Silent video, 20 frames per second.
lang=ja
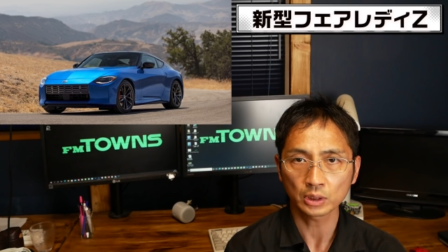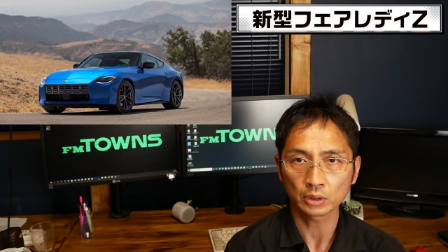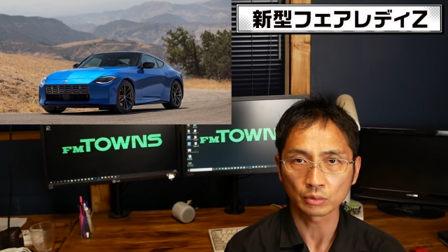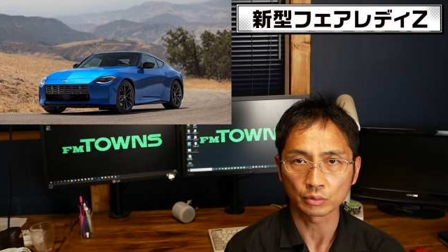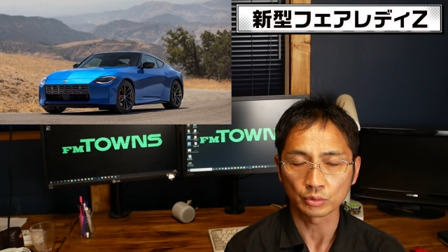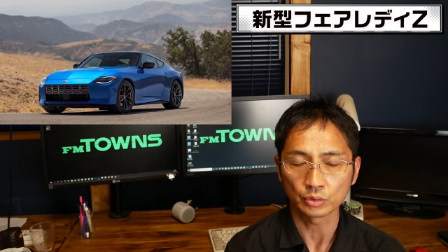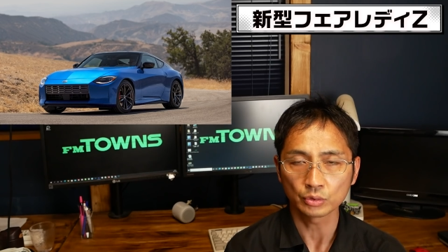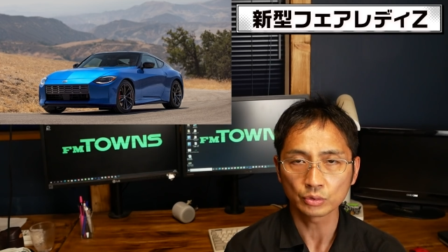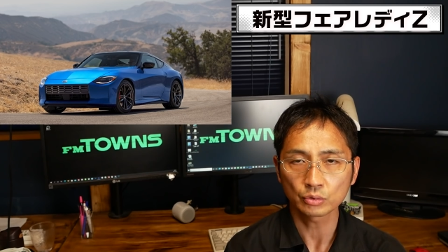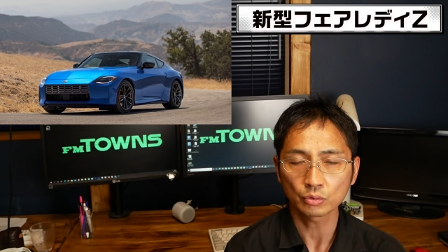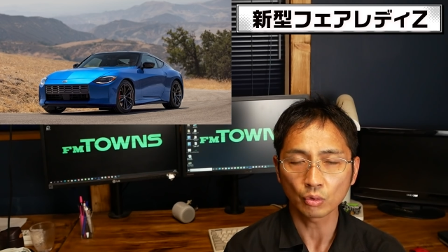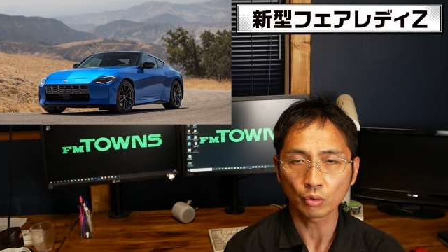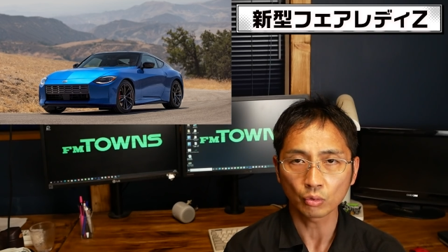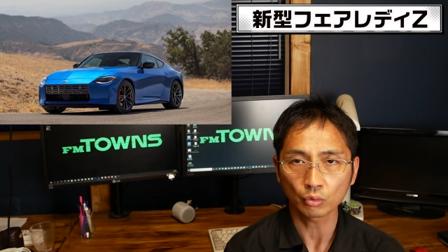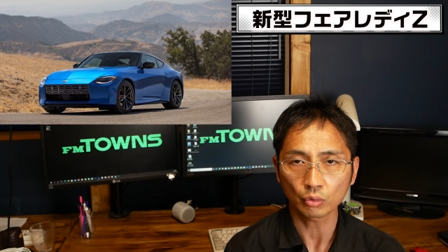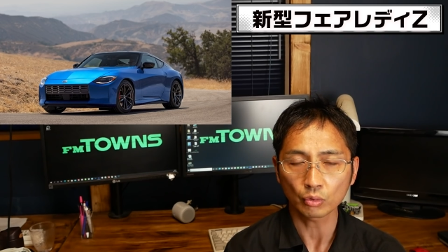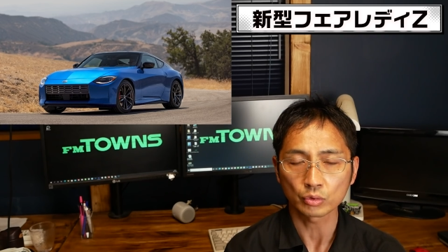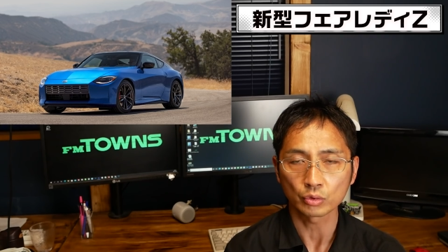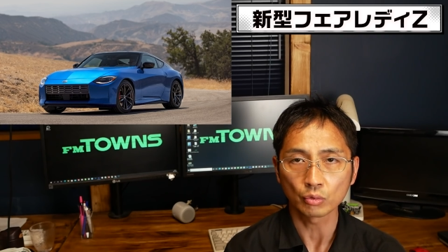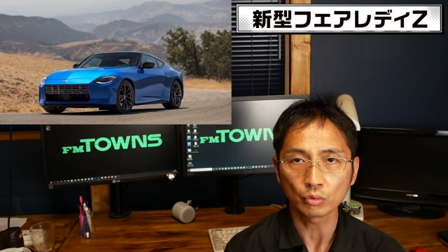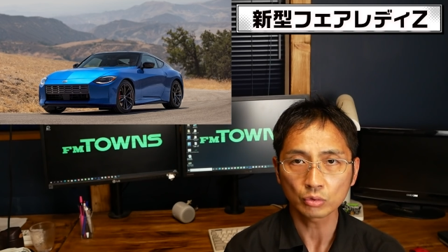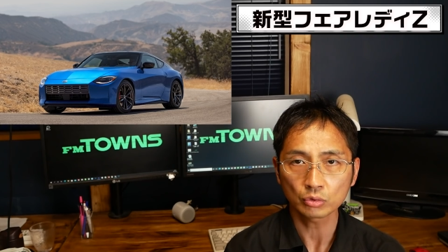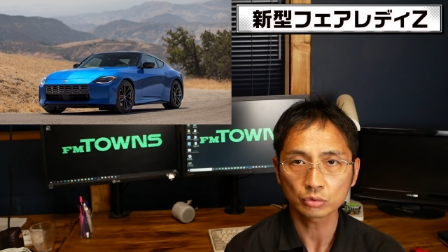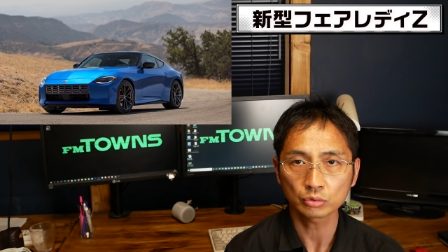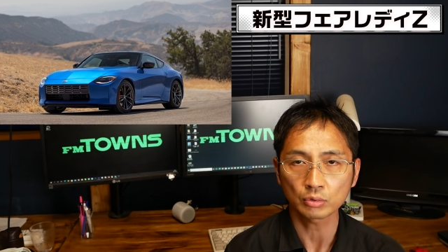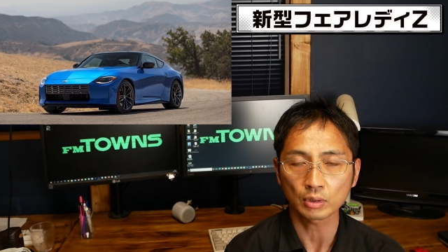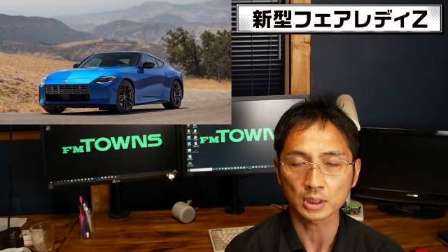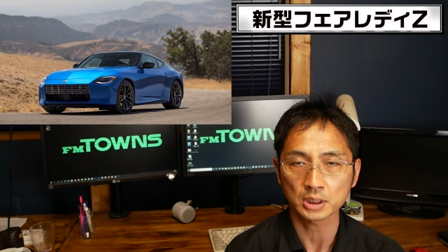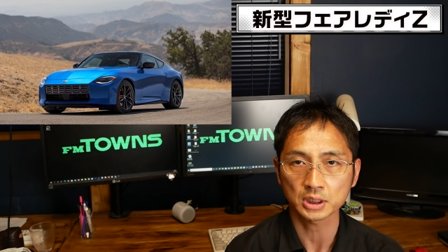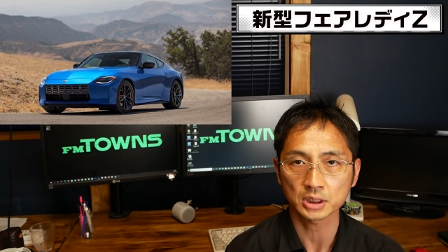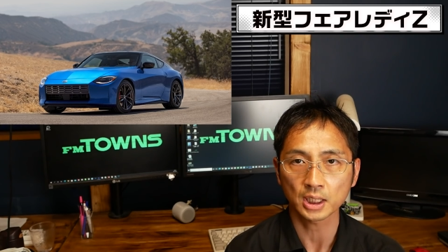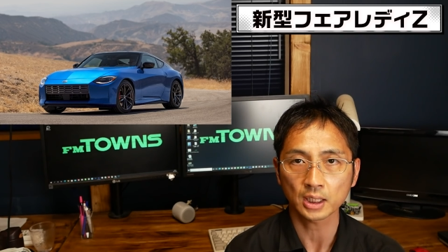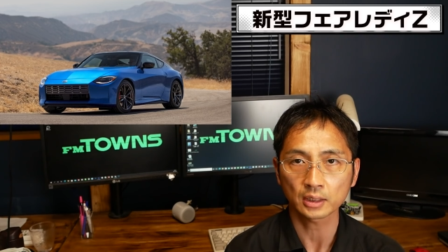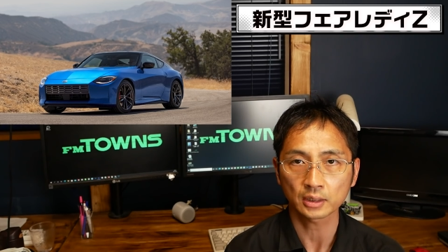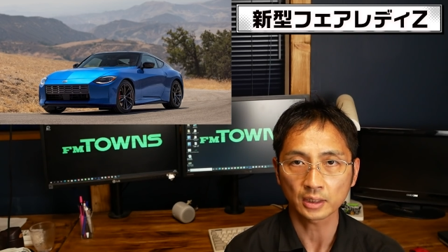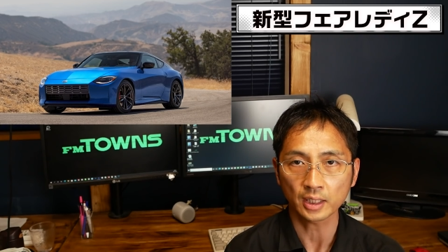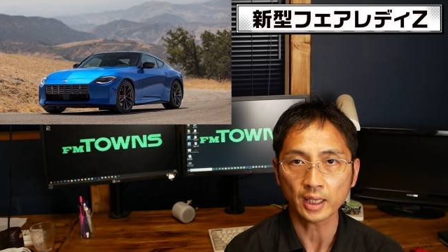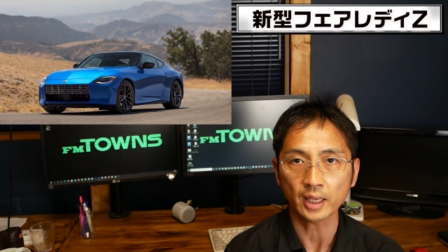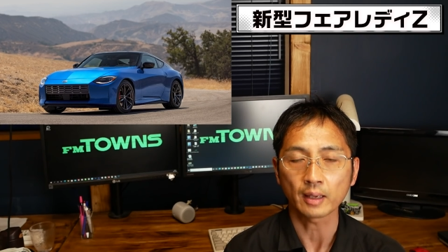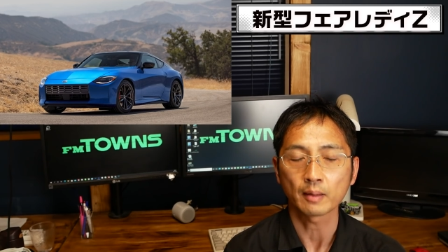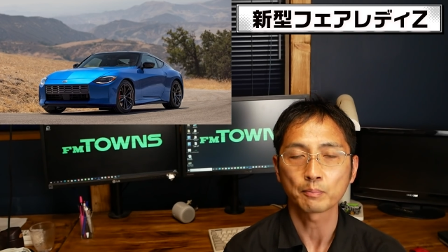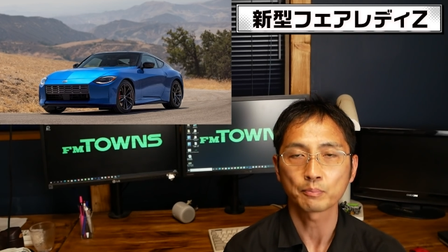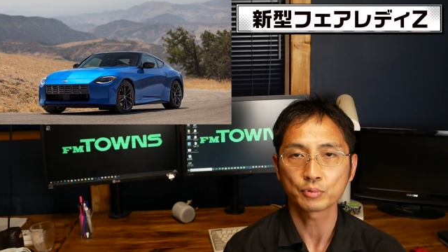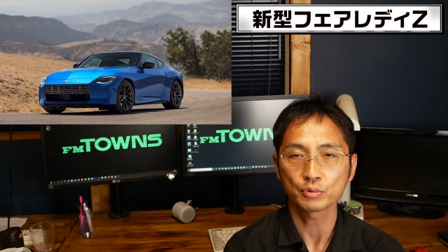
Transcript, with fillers: デルの流行の四駆とは違って